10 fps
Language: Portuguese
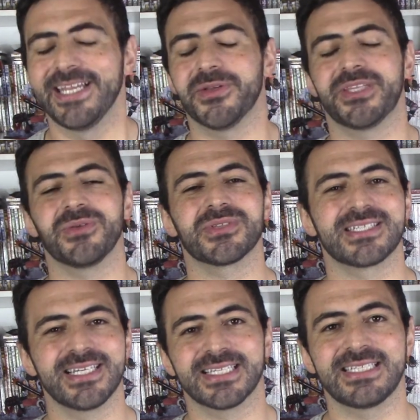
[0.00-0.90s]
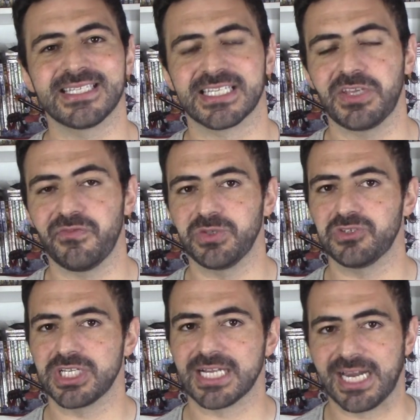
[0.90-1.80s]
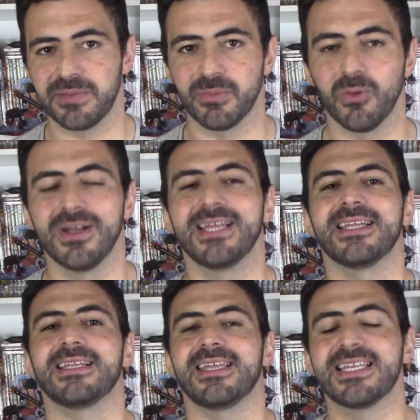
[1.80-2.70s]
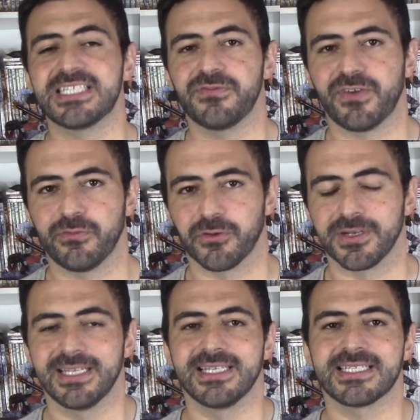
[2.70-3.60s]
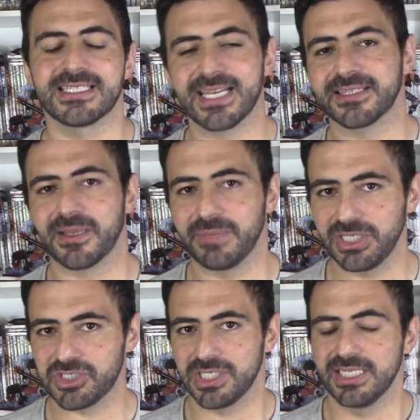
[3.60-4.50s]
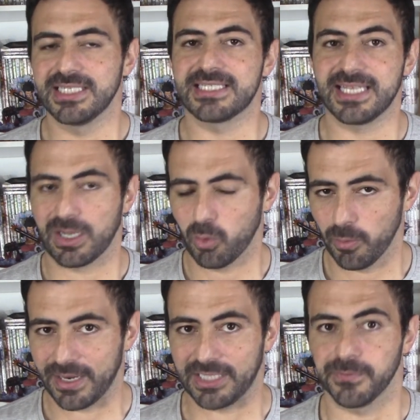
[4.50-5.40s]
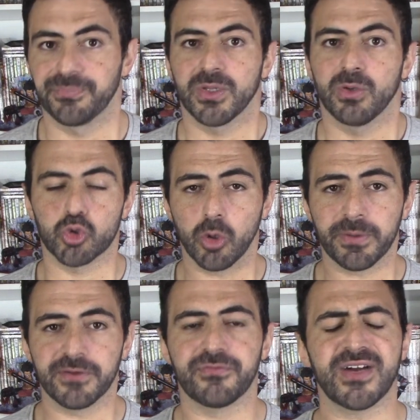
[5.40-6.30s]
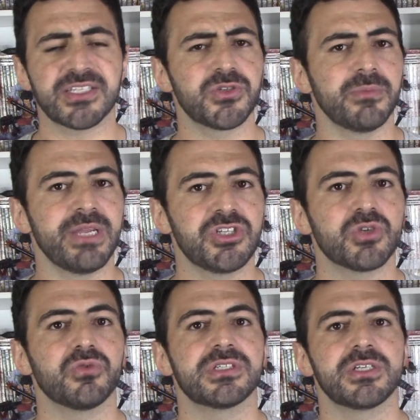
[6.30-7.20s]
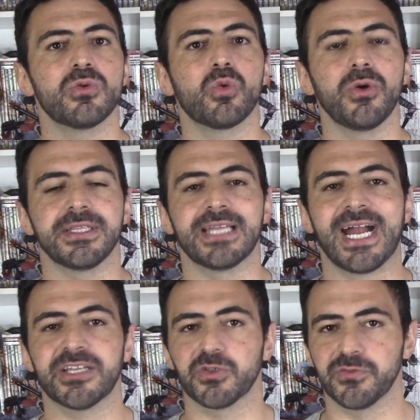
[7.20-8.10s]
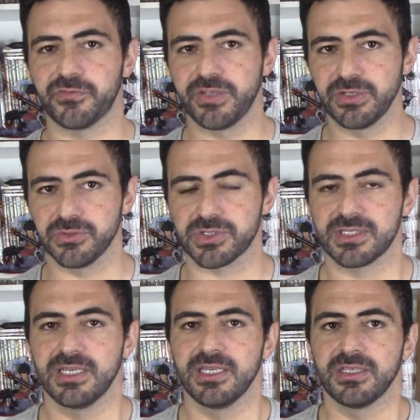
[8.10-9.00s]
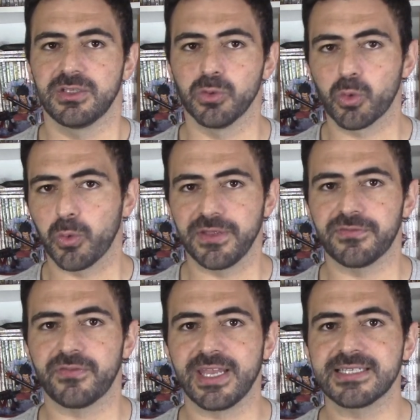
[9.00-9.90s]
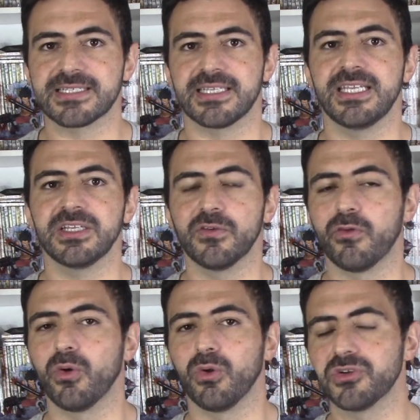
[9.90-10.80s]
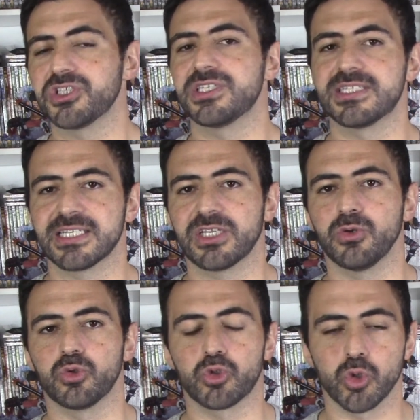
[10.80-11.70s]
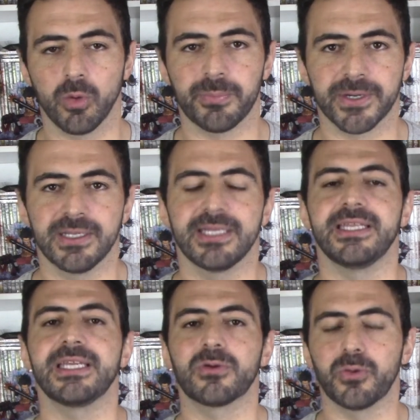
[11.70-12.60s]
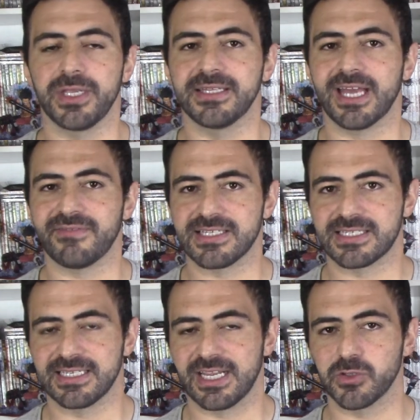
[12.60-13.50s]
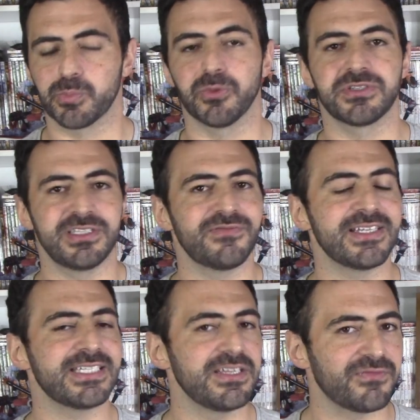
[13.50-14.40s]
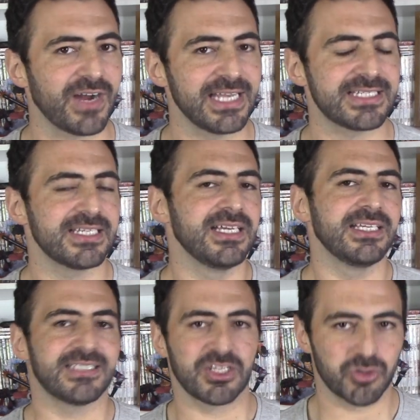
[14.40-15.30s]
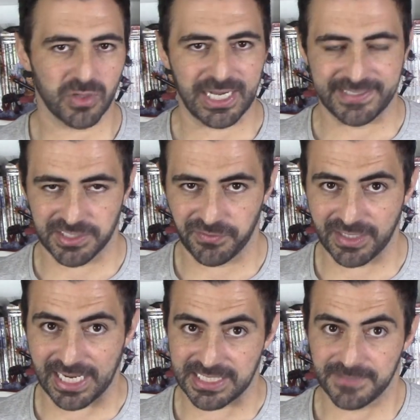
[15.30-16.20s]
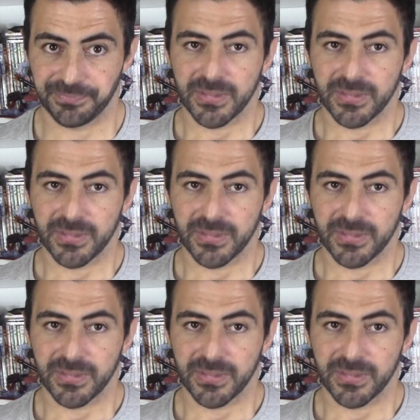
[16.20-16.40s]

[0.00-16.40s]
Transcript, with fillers: E eu tenho certeza que vindo de Caribou, esse favor certamente será cobrado. O Chopper facilmente conseguiu cuidar do vírus que o Queen fez. E não vou longe dizer que o Chopper e Queen devem ser aí os possíveis rivais nas jogadas finais.